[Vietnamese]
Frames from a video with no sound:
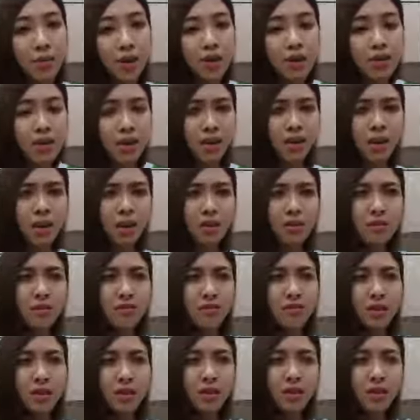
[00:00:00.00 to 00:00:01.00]
bị dị ứng
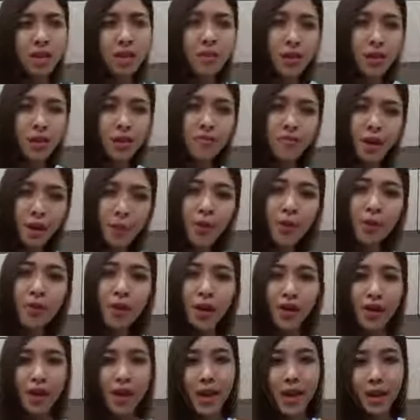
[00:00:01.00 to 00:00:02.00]
vì những cái mỹ phẩm ở
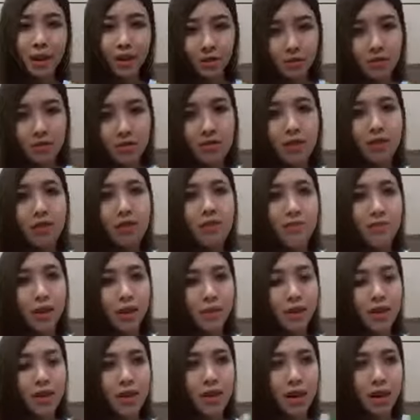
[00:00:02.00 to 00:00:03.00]
ngoài da nữa
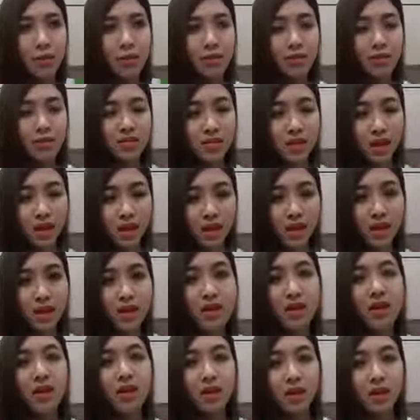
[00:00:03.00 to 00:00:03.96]
mà bây giờ mình sẽ